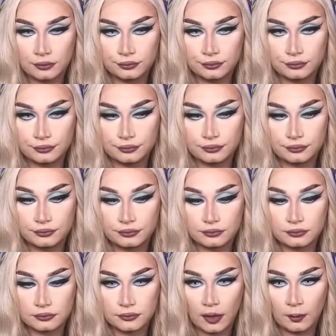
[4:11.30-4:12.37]
Hum...
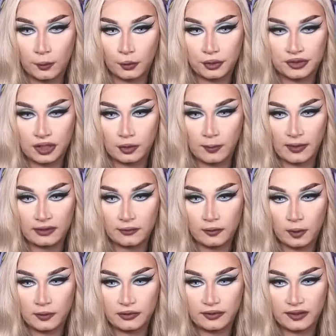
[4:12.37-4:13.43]
Bom que eu tenho mais
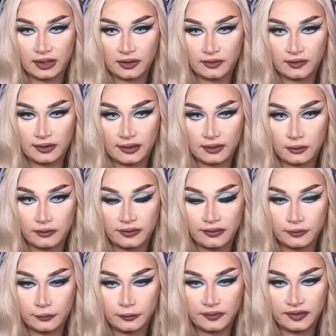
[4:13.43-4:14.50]
vômitos, né? Que esse aqui não sei
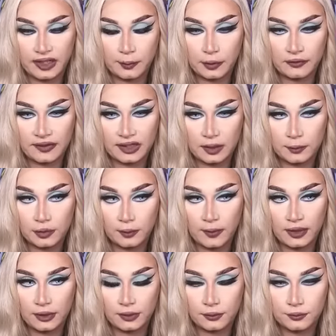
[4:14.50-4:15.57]
se eu vou conseguir aproveitar muito
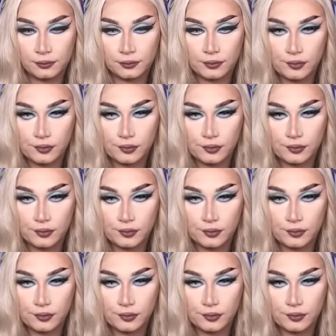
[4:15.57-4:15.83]
bem, não.